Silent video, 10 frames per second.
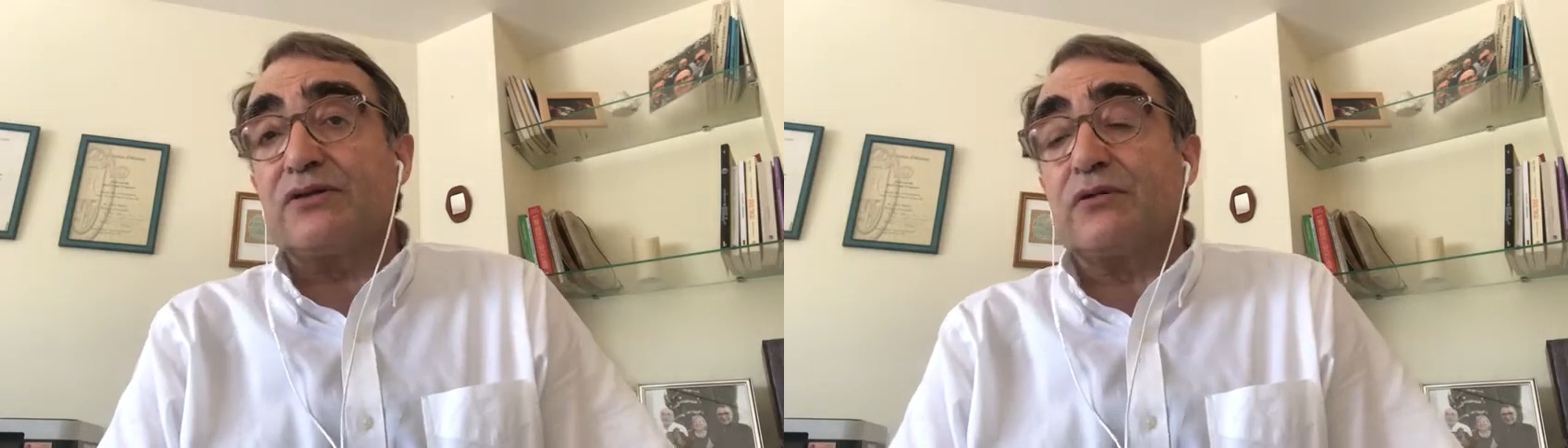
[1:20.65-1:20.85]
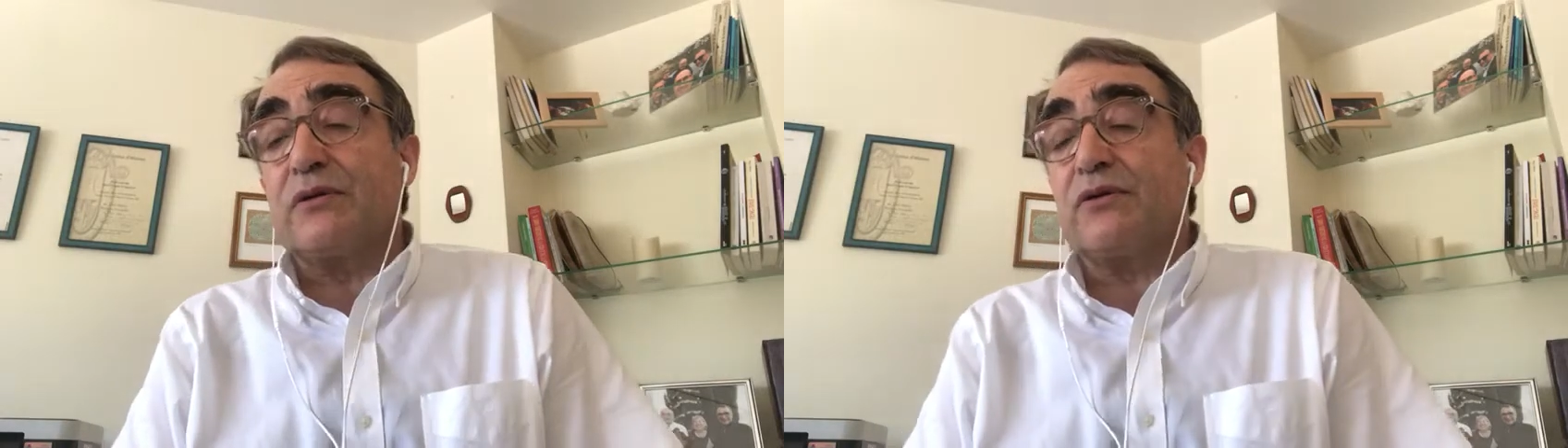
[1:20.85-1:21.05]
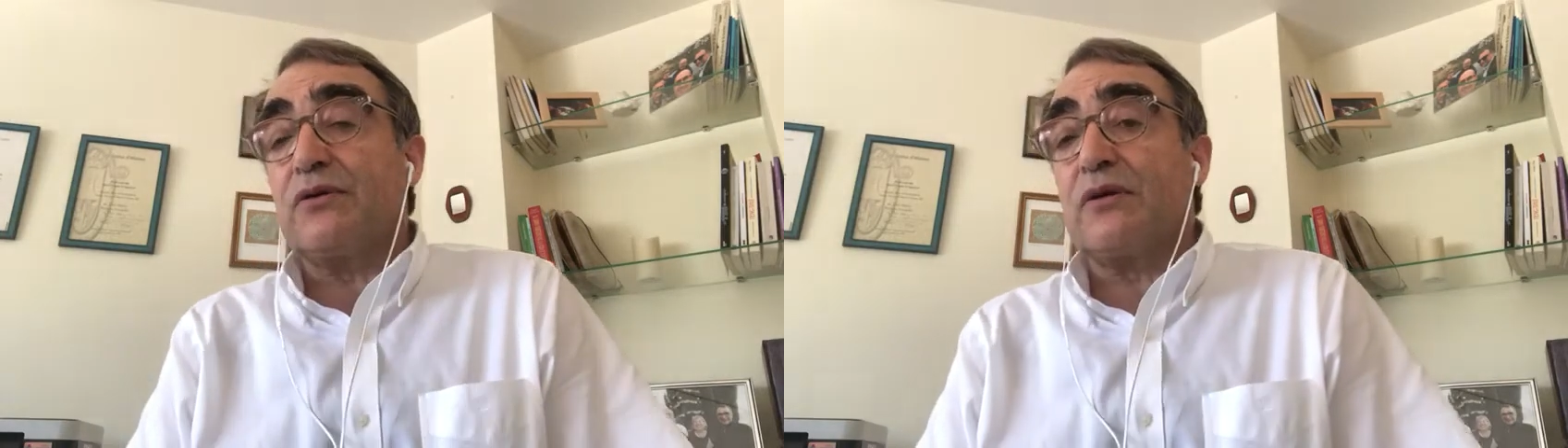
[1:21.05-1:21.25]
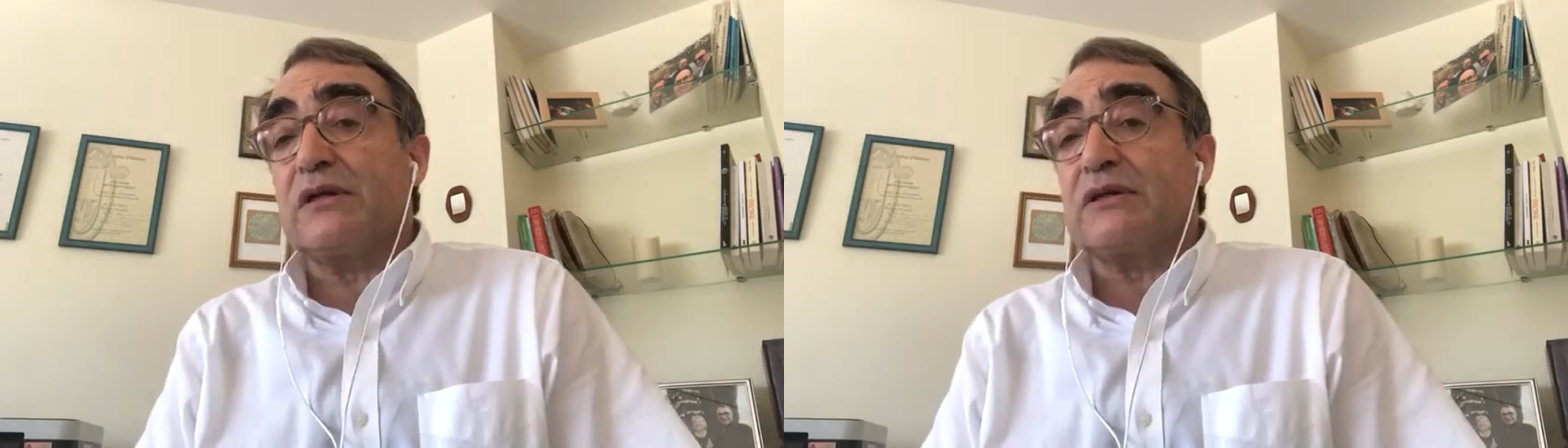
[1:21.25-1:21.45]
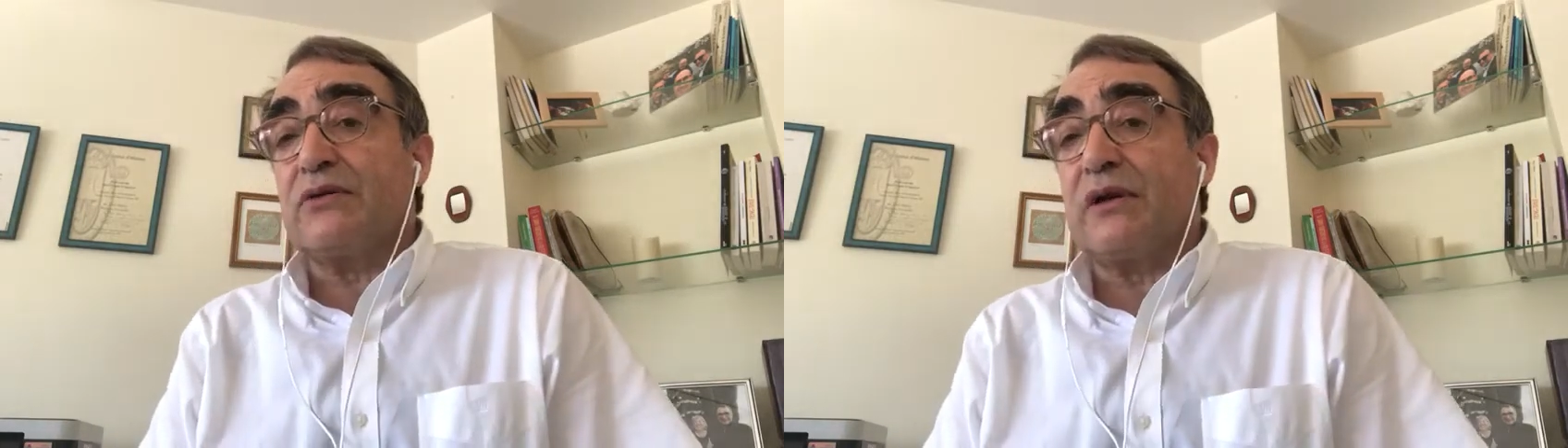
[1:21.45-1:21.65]
sobre todo
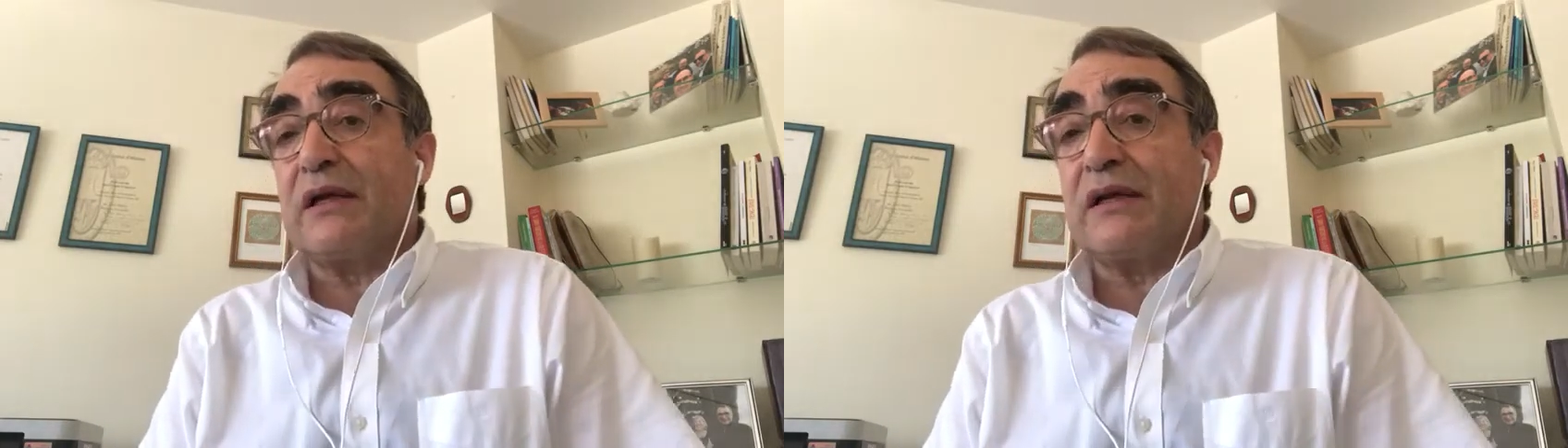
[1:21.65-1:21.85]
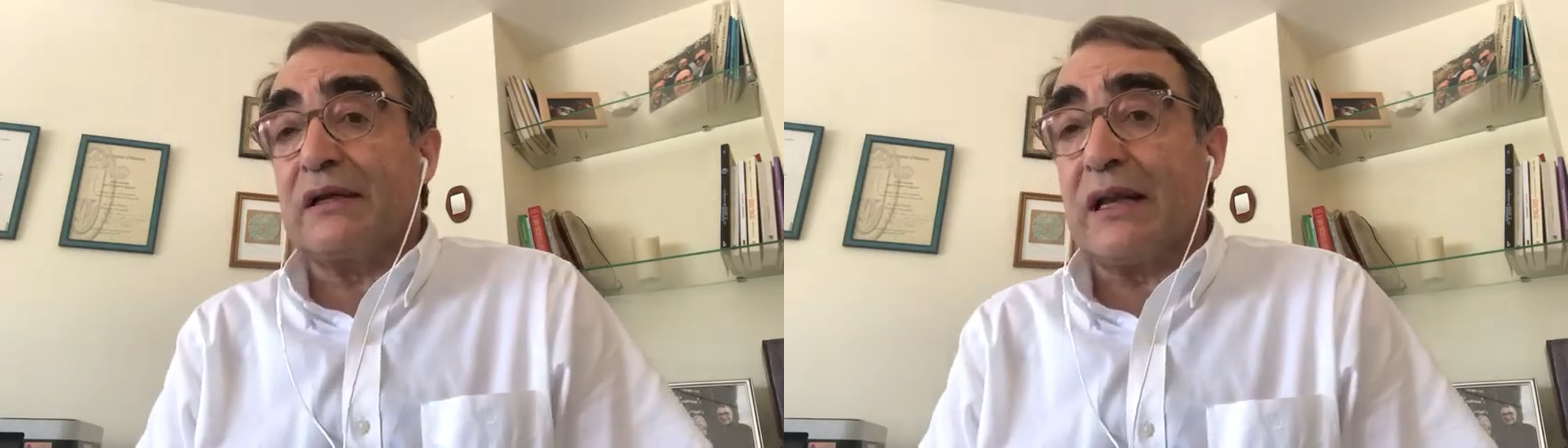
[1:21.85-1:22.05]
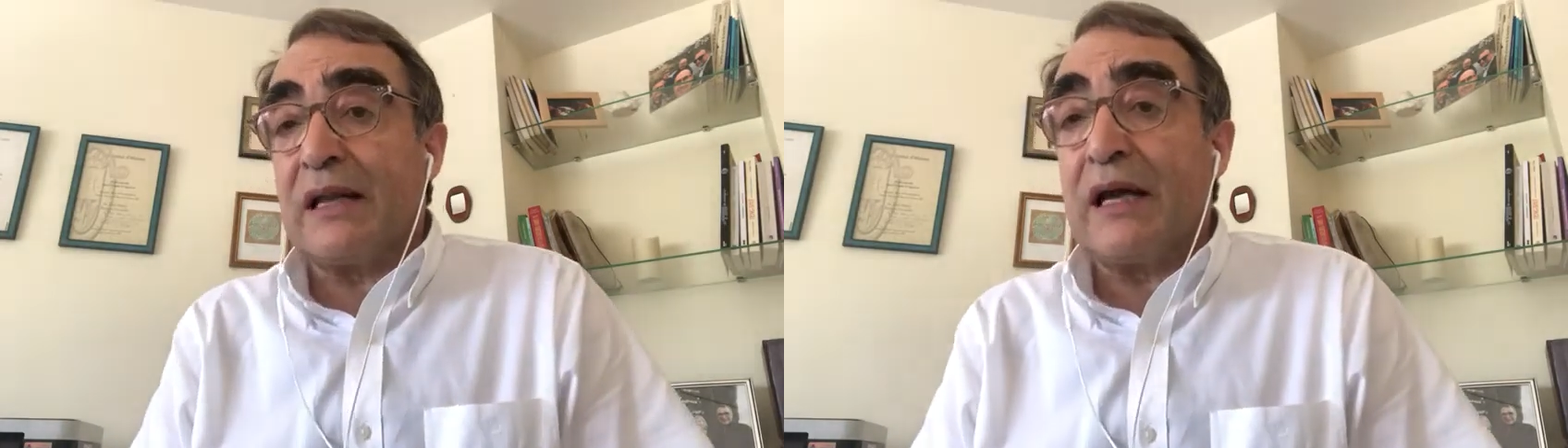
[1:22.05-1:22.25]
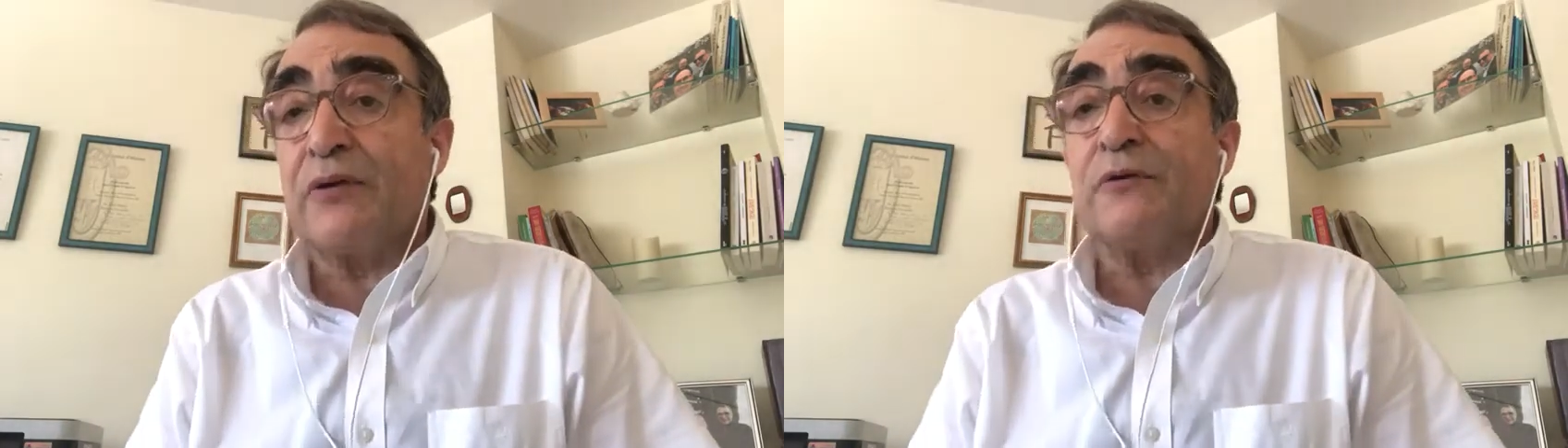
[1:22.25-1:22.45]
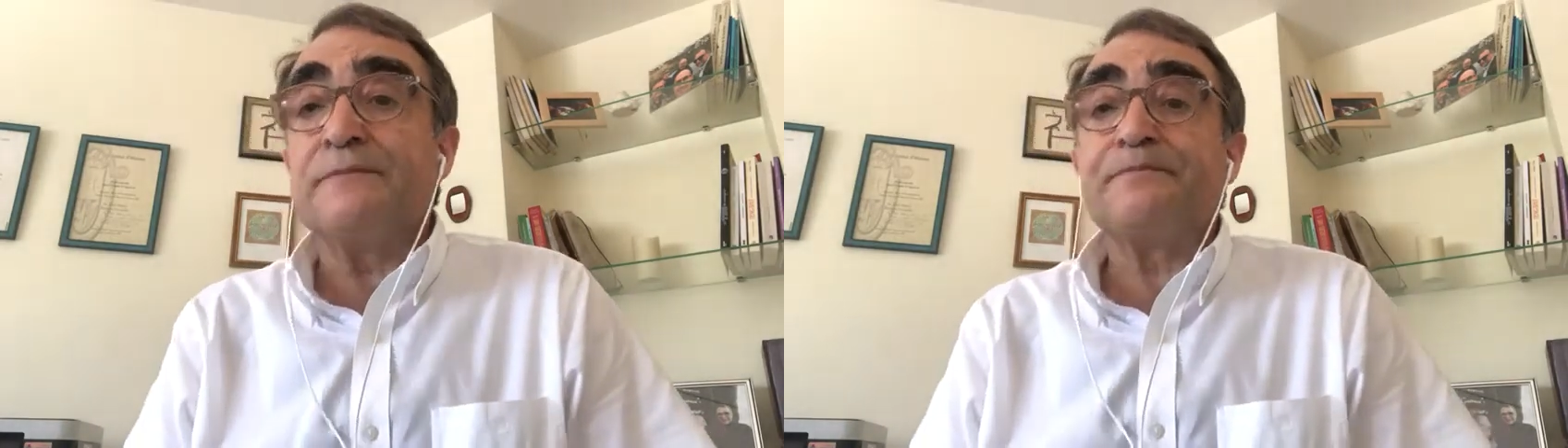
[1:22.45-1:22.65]
las de origen
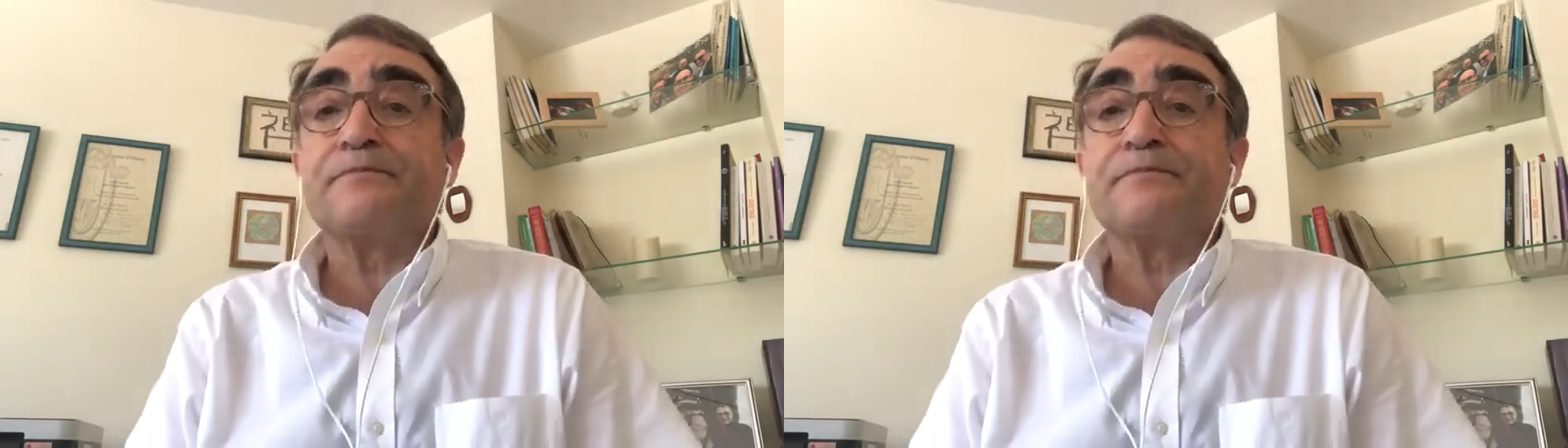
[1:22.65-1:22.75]
italiano,